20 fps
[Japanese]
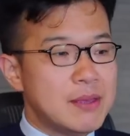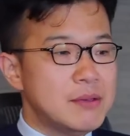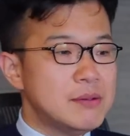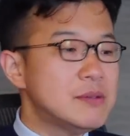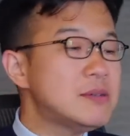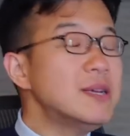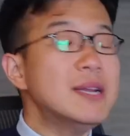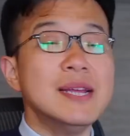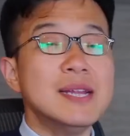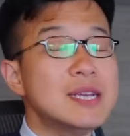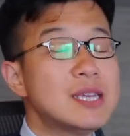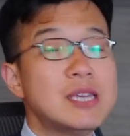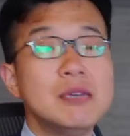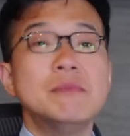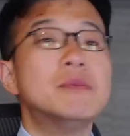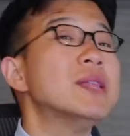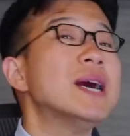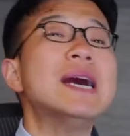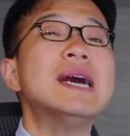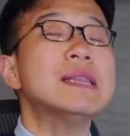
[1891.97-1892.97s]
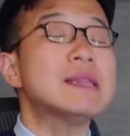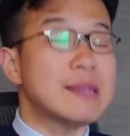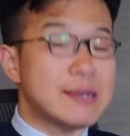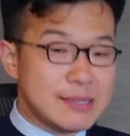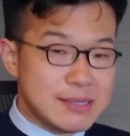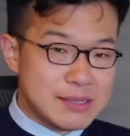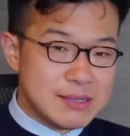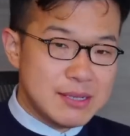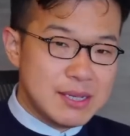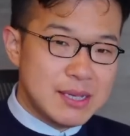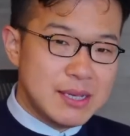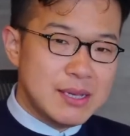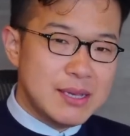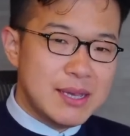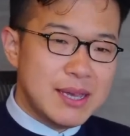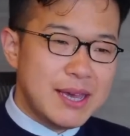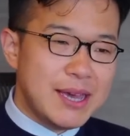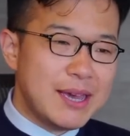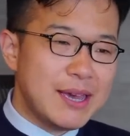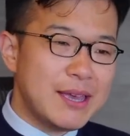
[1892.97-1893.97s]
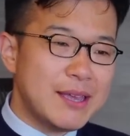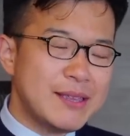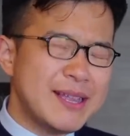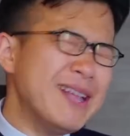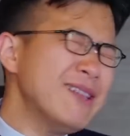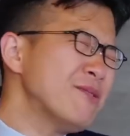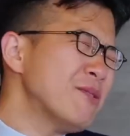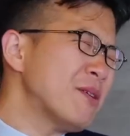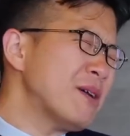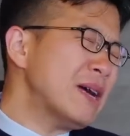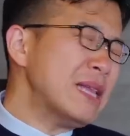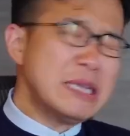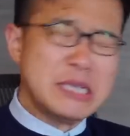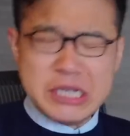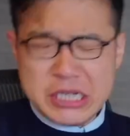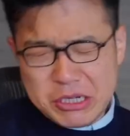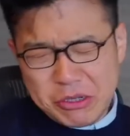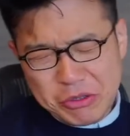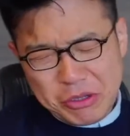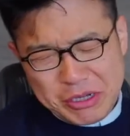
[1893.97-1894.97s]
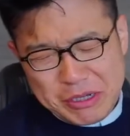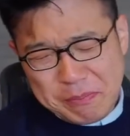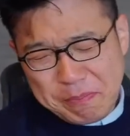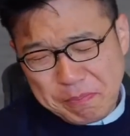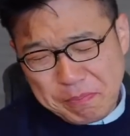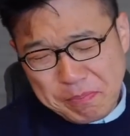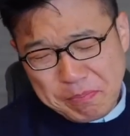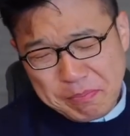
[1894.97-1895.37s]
ウクライナ危機もなかったです。なんと悲しいことに